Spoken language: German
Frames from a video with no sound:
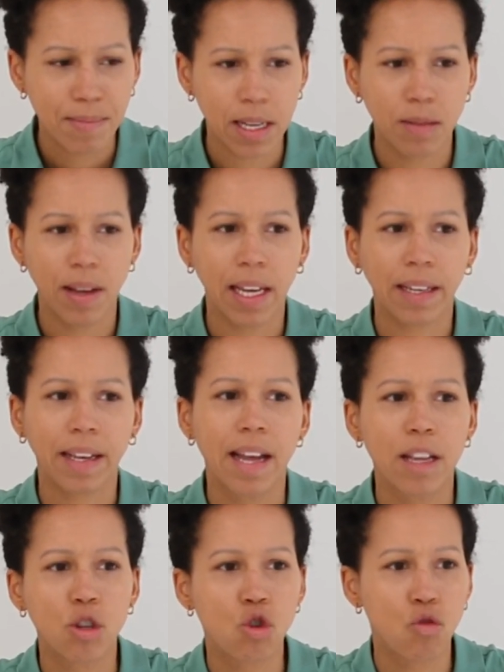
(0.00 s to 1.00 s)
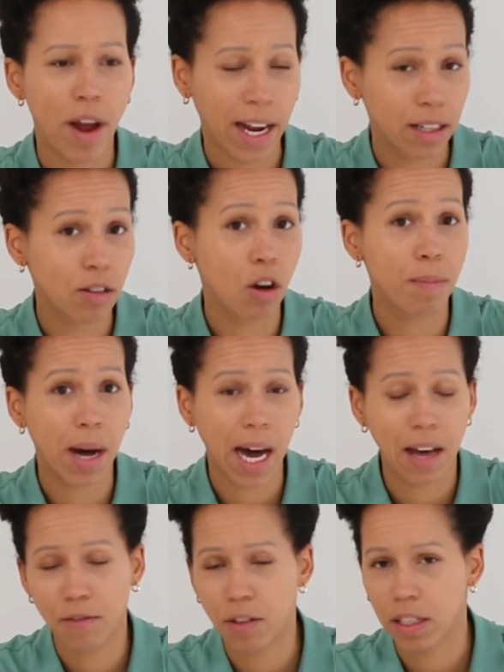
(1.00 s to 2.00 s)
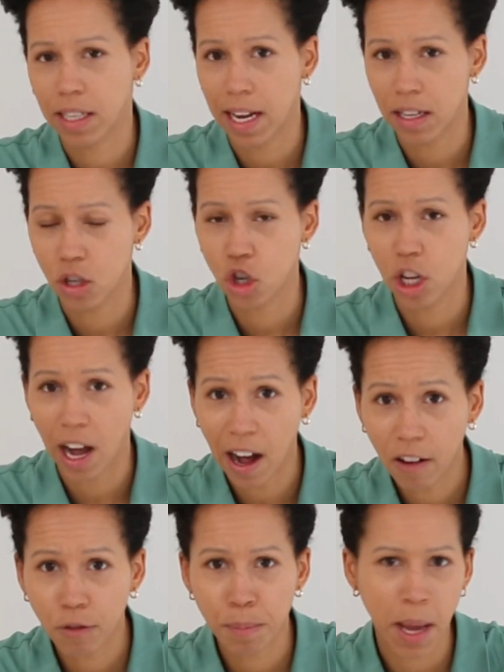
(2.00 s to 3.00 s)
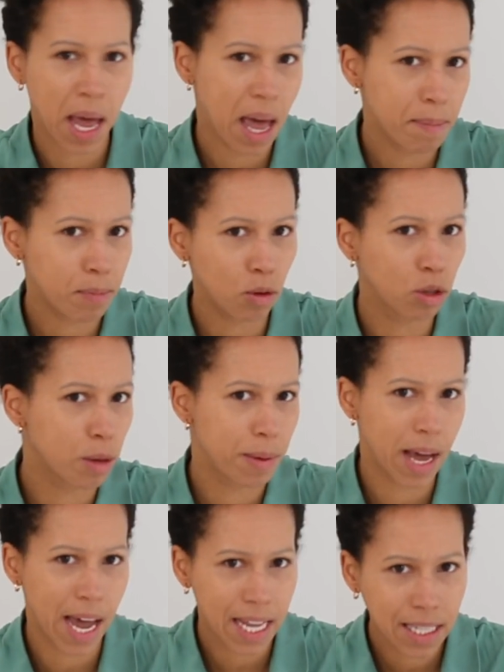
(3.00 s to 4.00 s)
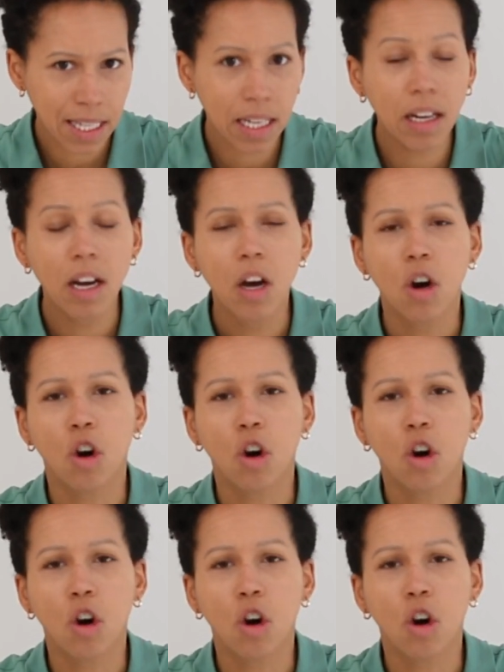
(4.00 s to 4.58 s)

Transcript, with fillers: Deswegen track doch mal einfach deinen Schlaf per App oder per Handy,